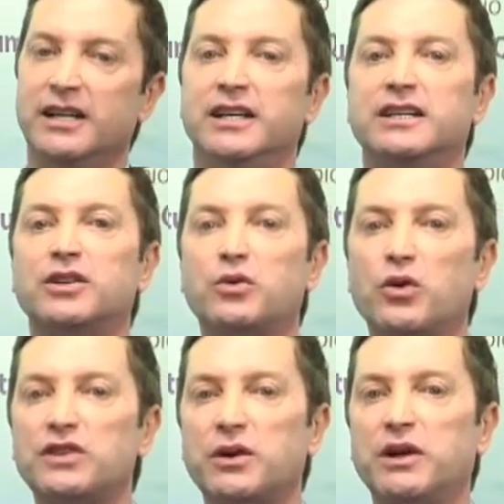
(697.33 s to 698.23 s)
Então,
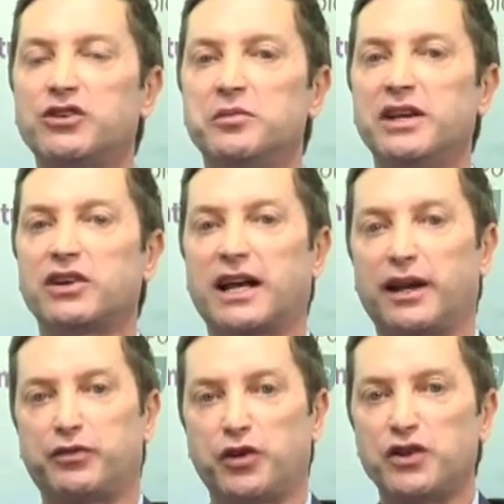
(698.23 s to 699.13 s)
consequentemente, aquela
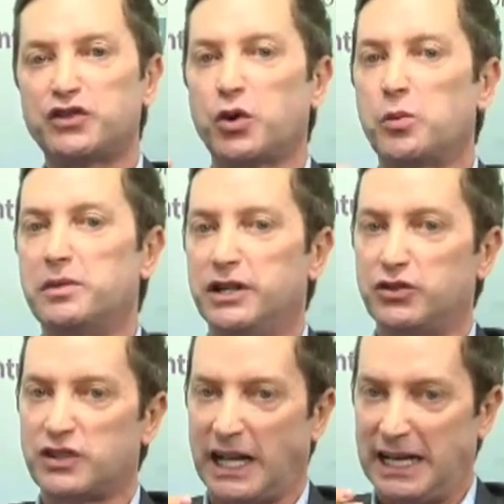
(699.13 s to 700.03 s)
voz de comando
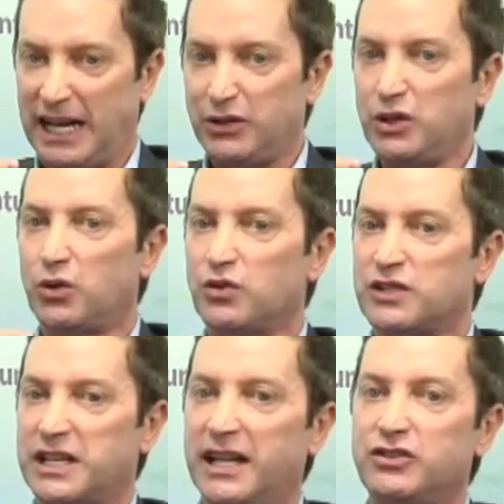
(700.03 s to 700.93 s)
sai lá do
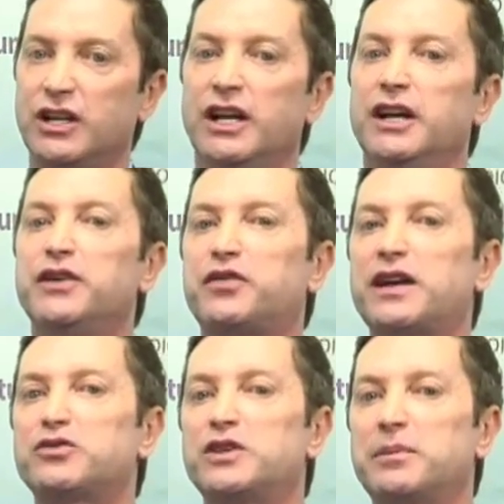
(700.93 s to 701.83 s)
inconsciente e
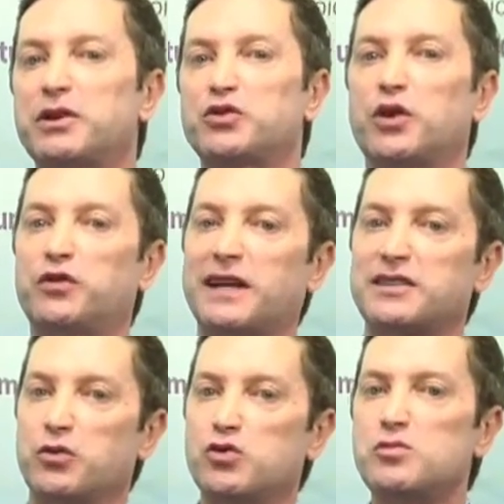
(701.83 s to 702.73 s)
faz com que a pessoa faça
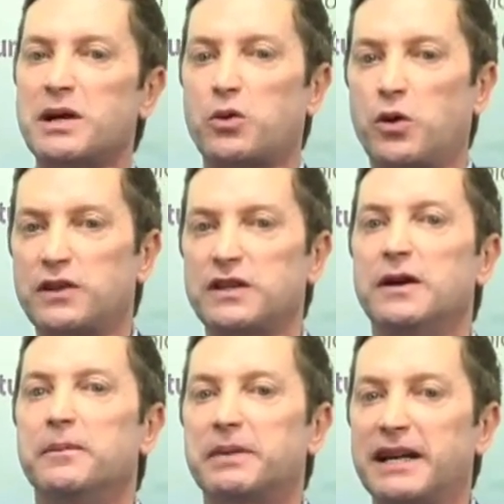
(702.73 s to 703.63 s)
alguma coisa
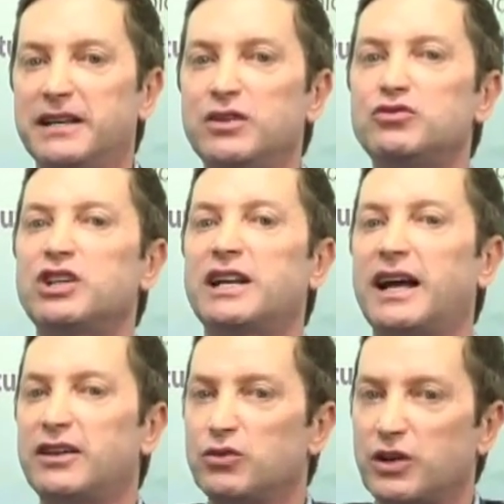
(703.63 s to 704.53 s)
para não
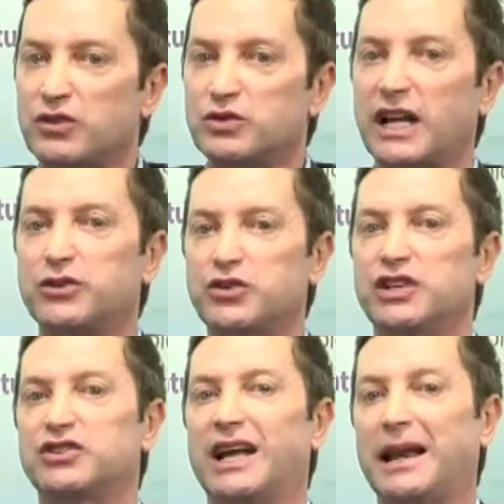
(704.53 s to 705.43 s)
gerar o resultado, ou
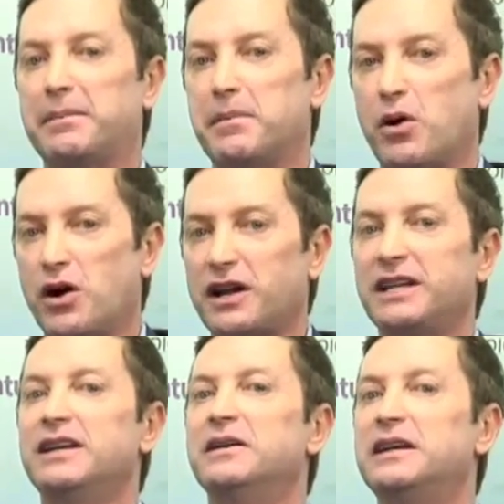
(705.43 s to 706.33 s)
seja, ela morre
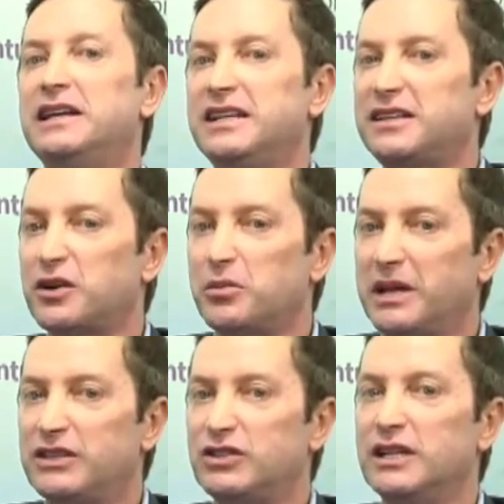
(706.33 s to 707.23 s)

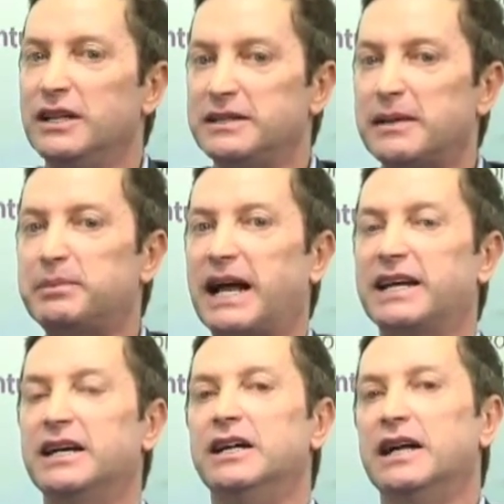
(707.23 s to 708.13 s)
literalmente na
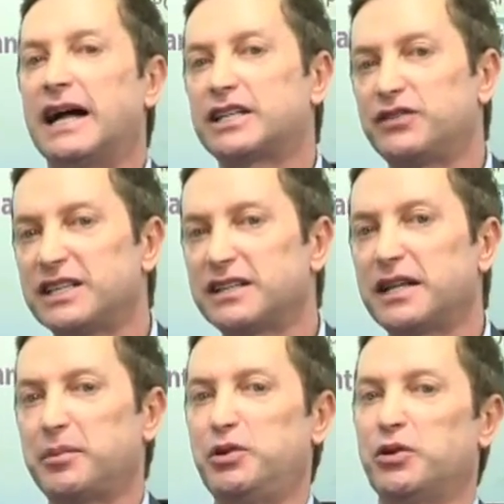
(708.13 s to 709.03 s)
praia. Através da
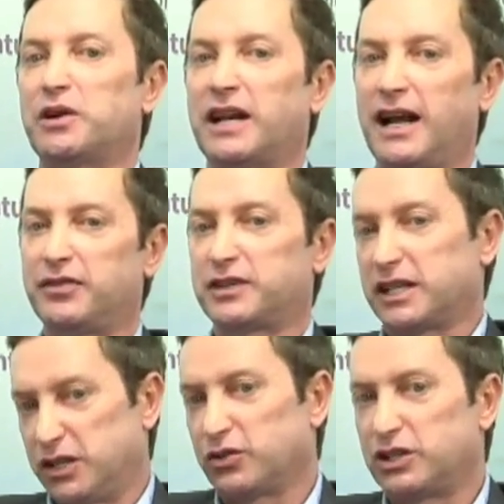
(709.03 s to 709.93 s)
terapia holográfica
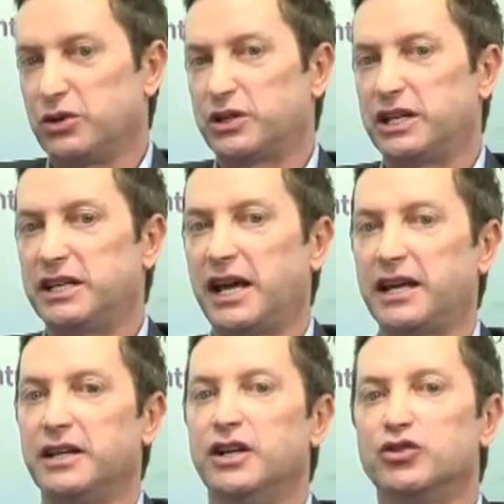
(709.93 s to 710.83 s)
que eu, que eu
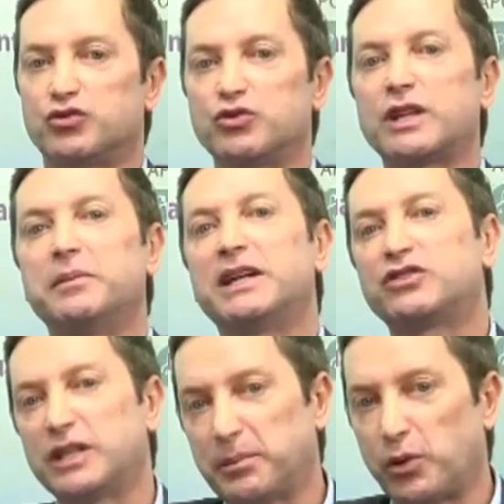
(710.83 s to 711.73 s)
criei, juntamente
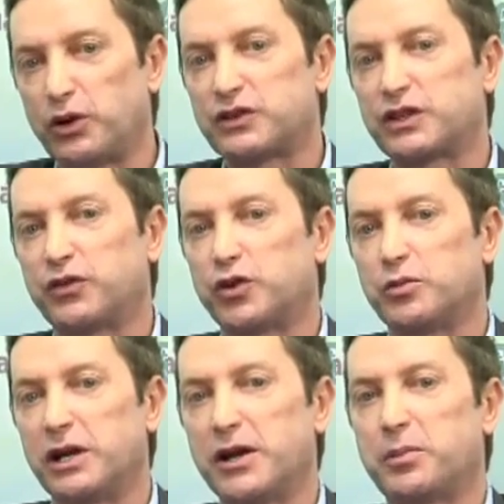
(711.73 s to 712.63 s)
depois que eu
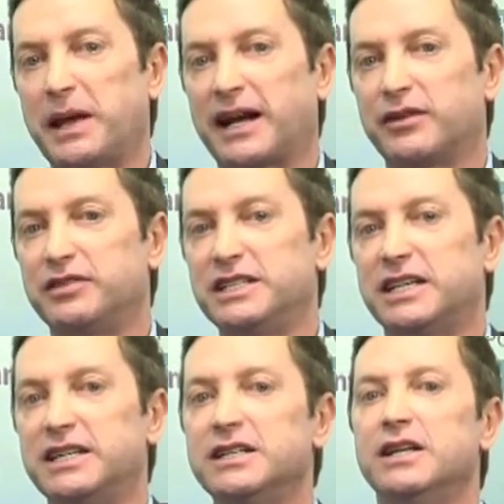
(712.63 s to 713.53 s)
formulei o PH Vida,
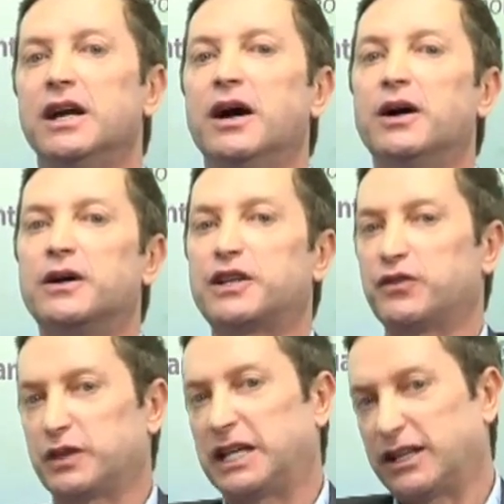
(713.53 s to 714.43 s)
né, uh, que,
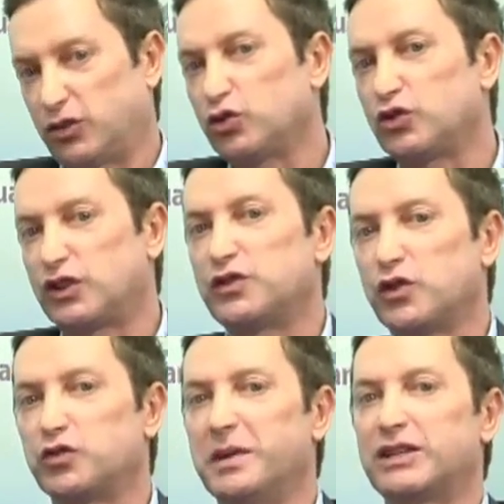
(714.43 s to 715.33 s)
que é todo o
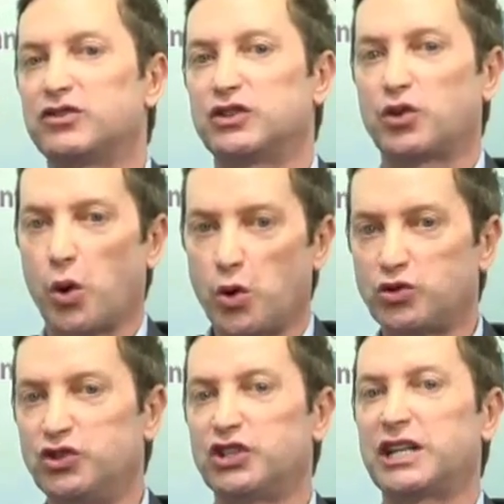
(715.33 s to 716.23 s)
desenvolvimento de
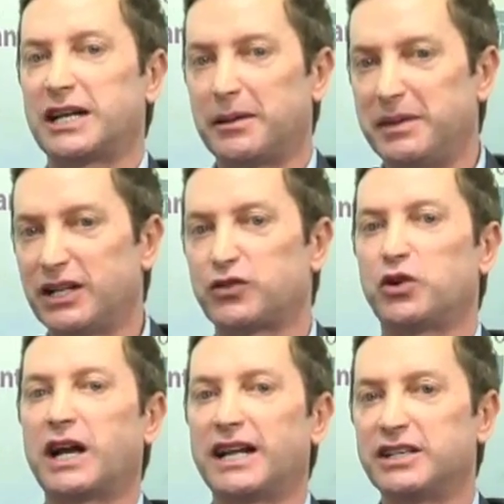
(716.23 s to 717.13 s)
coaching, de treinamento
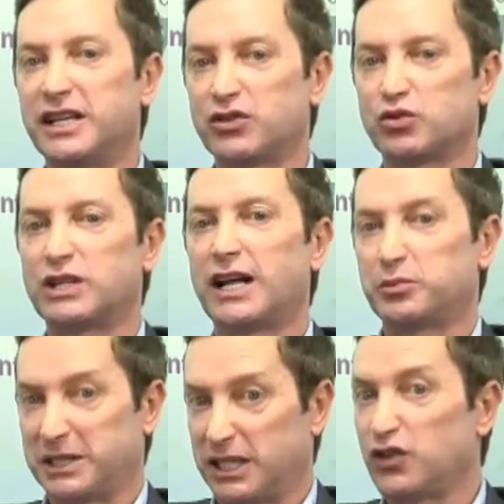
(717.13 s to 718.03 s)
focado em resultado,
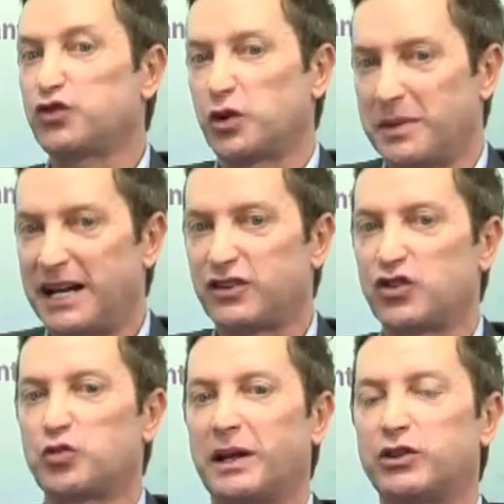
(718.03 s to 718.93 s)
para transformar
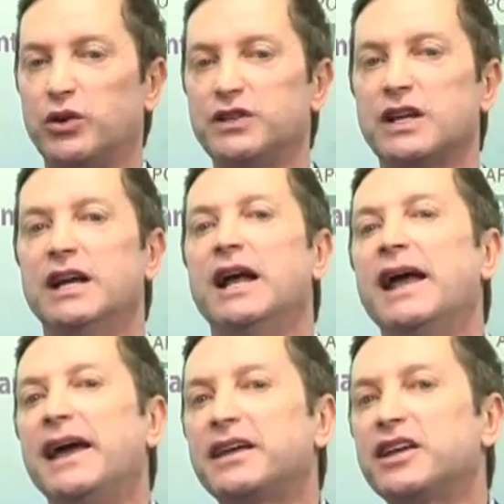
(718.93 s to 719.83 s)
esses padrões,
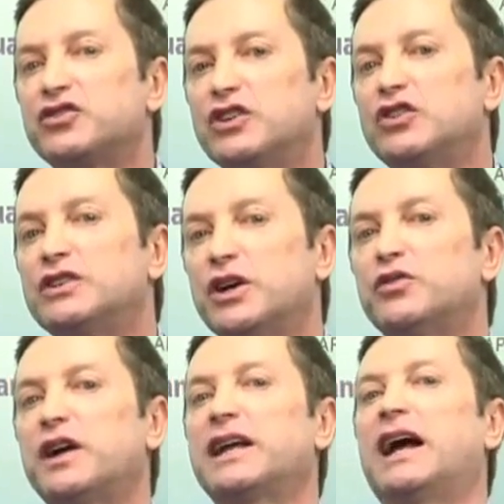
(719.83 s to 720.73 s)
é que a gente então vai